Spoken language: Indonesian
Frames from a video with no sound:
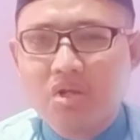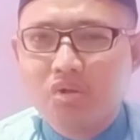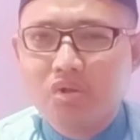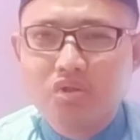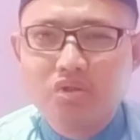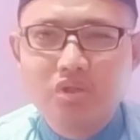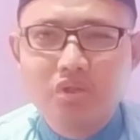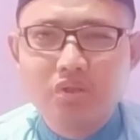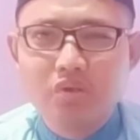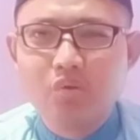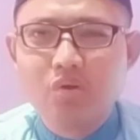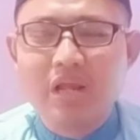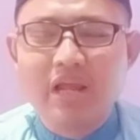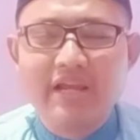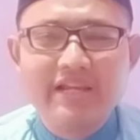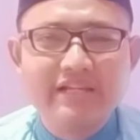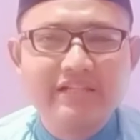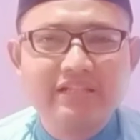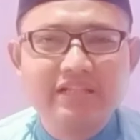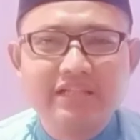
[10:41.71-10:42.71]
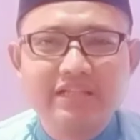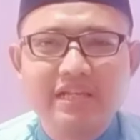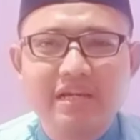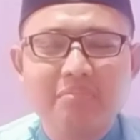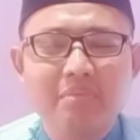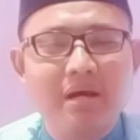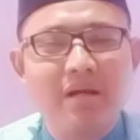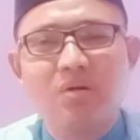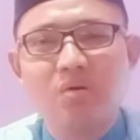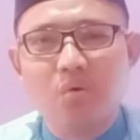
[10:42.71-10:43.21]
disitulah
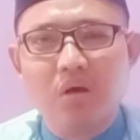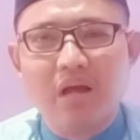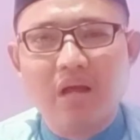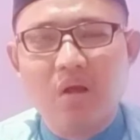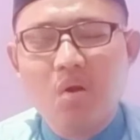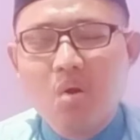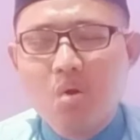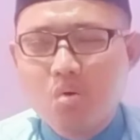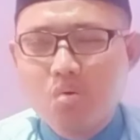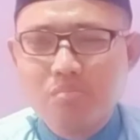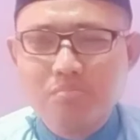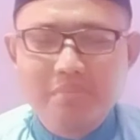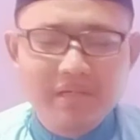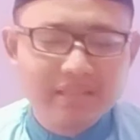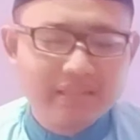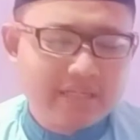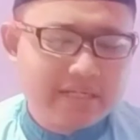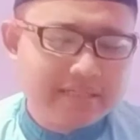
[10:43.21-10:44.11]
istijabah doa umat